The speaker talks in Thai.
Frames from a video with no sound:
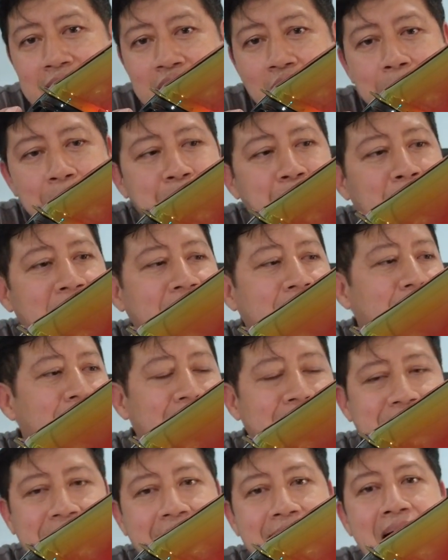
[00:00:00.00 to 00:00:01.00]
ช้อปปี้
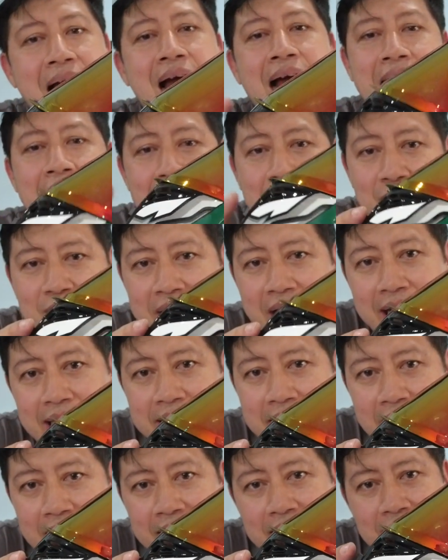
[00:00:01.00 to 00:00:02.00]
ลาซาด้าอะไรพวกนี้
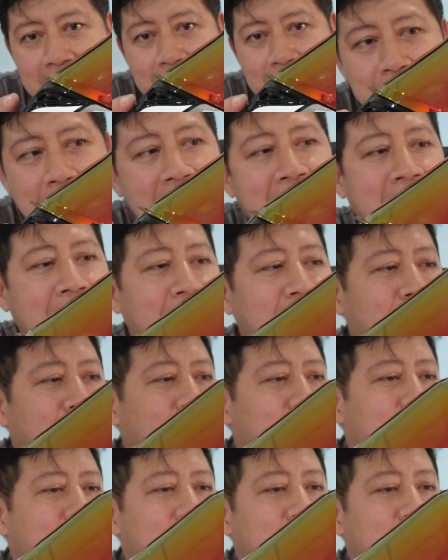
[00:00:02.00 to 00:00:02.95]
เนี่ยไปหาเอา